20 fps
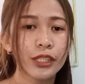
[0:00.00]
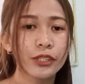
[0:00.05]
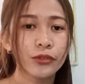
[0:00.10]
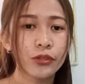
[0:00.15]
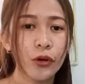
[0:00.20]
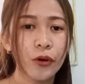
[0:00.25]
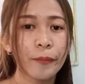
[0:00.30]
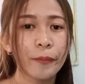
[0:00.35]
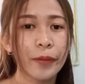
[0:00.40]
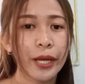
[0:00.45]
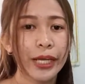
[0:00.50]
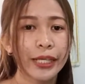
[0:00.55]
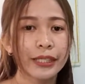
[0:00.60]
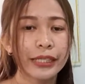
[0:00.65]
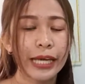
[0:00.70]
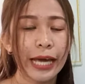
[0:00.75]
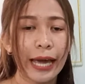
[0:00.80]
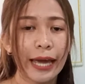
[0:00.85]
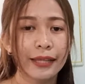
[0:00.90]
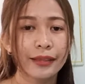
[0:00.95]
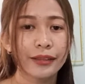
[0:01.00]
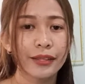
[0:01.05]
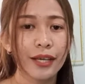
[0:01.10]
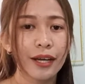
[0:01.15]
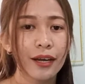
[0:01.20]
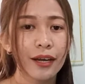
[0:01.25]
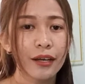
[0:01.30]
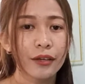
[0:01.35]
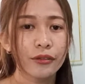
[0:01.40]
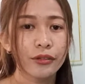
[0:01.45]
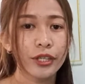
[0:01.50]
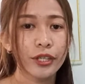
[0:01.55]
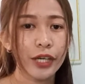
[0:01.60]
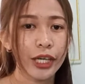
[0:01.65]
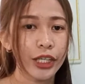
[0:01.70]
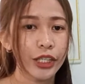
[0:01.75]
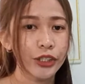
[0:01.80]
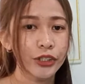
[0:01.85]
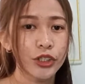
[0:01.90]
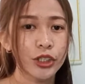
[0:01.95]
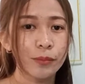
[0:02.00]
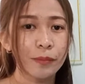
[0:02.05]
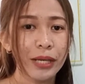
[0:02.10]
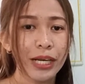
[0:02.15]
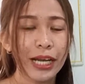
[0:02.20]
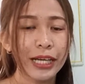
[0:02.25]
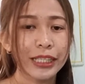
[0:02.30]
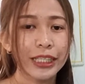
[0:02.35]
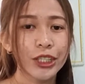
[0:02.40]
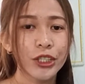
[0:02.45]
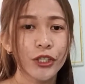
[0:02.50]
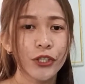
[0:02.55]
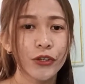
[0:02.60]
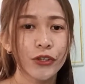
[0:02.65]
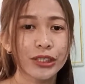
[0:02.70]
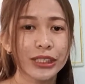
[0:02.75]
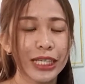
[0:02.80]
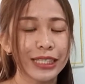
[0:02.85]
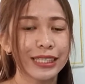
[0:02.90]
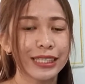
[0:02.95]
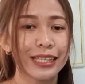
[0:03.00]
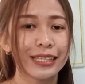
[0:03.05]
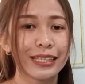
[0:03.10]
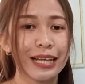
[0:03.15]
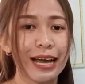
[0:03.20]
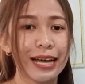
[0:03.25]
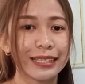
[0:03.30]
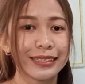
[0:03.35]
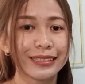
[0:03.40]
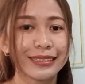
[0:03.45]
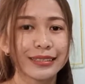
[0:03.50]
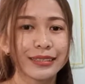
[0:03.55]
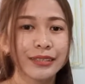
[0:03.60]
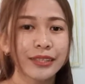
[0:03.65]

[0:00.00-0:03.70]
the domain and the range. Palagi niyo yung tatandaan.